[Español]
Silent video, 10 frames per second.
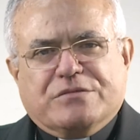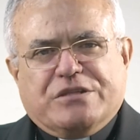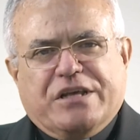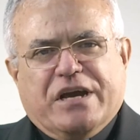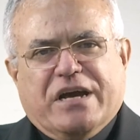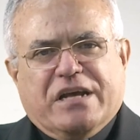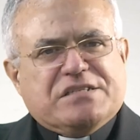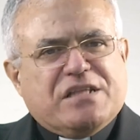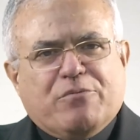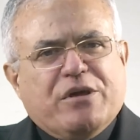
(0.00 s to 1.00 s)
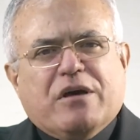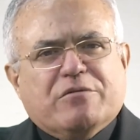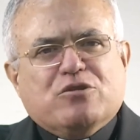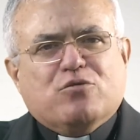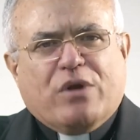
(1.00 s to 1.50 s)
de llegar a esta
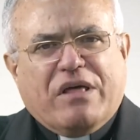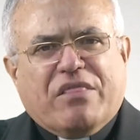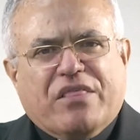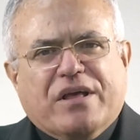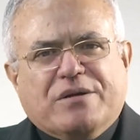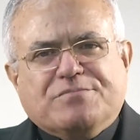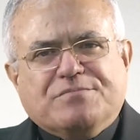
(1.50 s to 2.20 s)
bienaventuranza.